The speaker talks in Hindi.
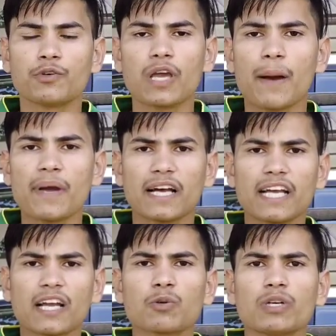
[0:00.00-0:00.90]
जो कि हमें
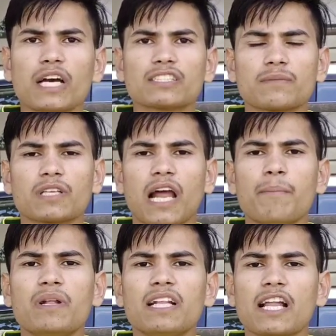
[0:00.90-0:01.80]
हज़ार दो हज़ार
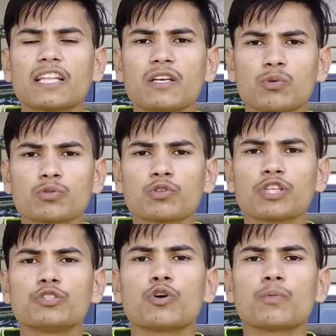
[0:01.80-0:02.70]
सब्सक्राइब मिल जाते हैं दो सौ
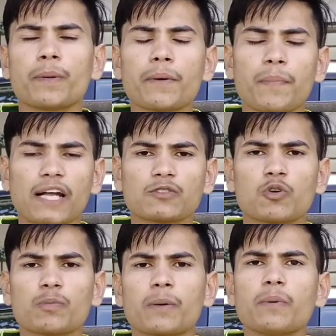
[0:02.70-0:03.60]
तीन सौ रुपये में पाँच
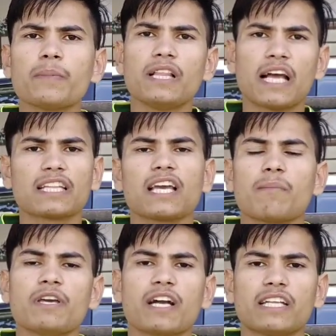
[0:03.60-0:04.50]
सौ रुपये में मिल जाते
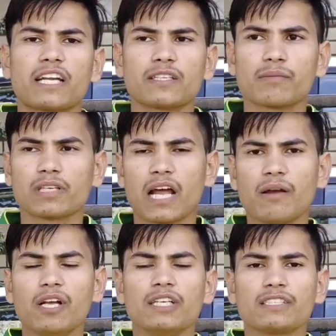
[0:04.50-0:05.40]
हैं हमें एक हज़ार
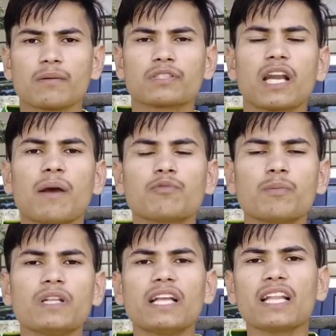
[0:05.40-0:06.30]
सब्सक्राइब सब्सक्राइब
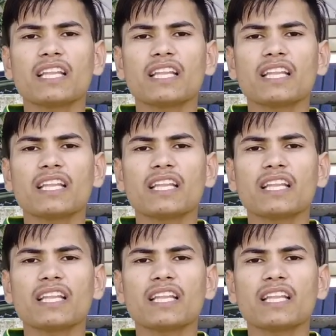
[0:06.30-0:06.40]
तो मिल